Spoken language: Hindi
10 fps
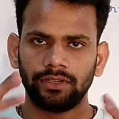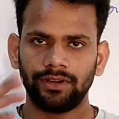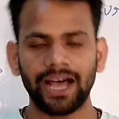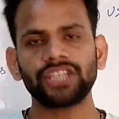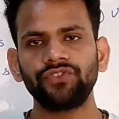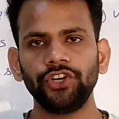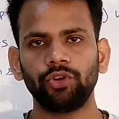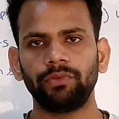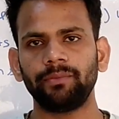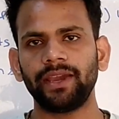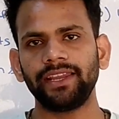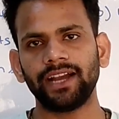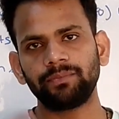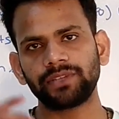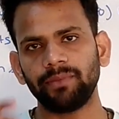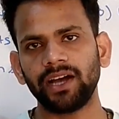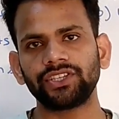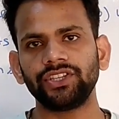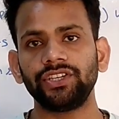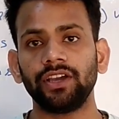लास्ट वीडियो में मैंने आपसे बात
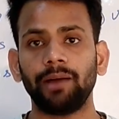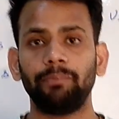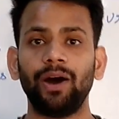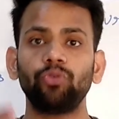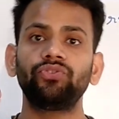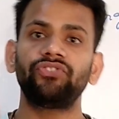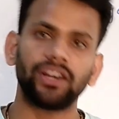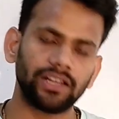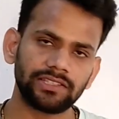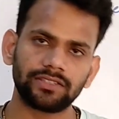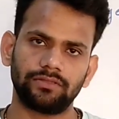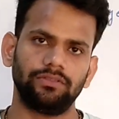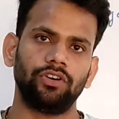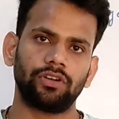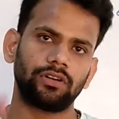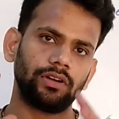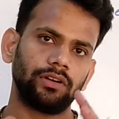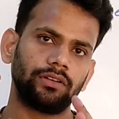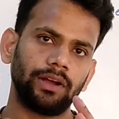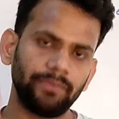की थी अबाउट फनल्स और
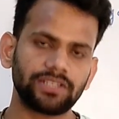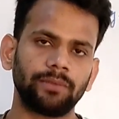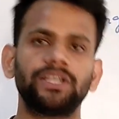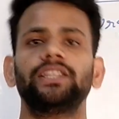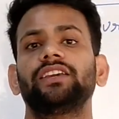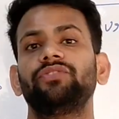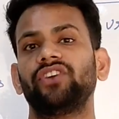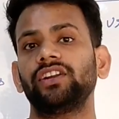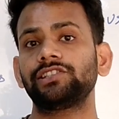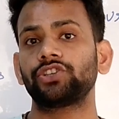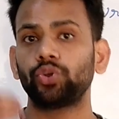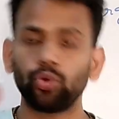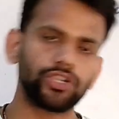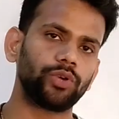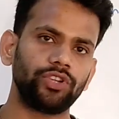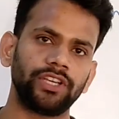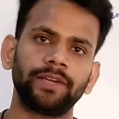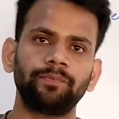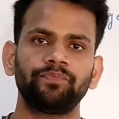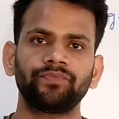हमने समझा था कि फनल्स क्यों ज़रूरी हैं